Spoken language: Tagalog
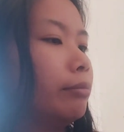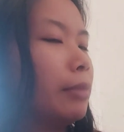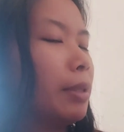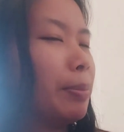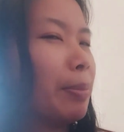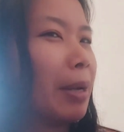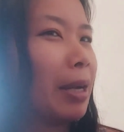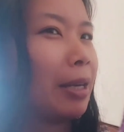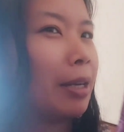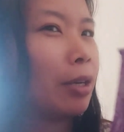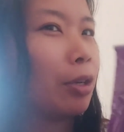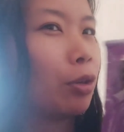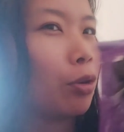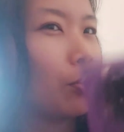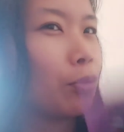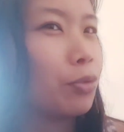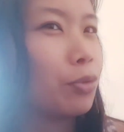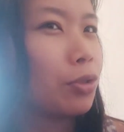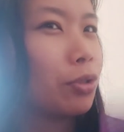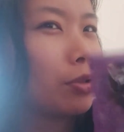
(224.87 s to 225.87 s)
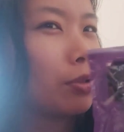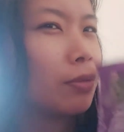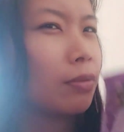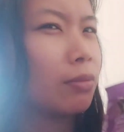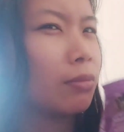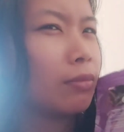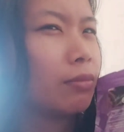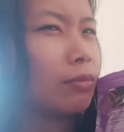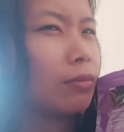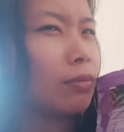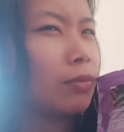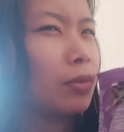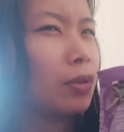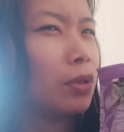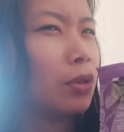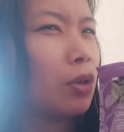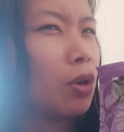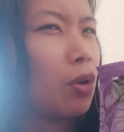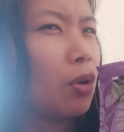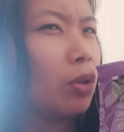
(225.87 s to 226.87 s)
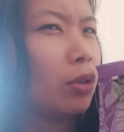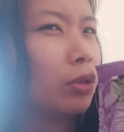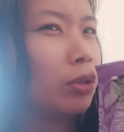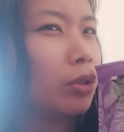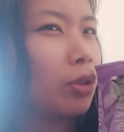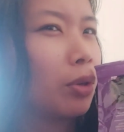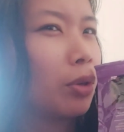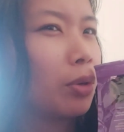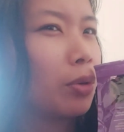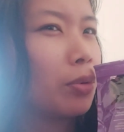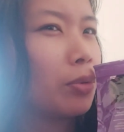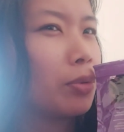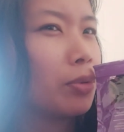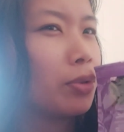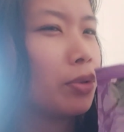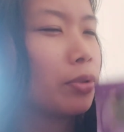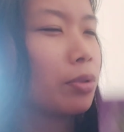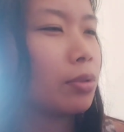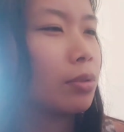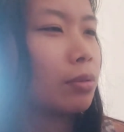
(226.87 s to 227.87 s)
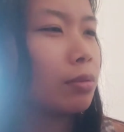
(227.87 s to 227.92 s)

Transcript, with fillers: May parang rose. Old rose.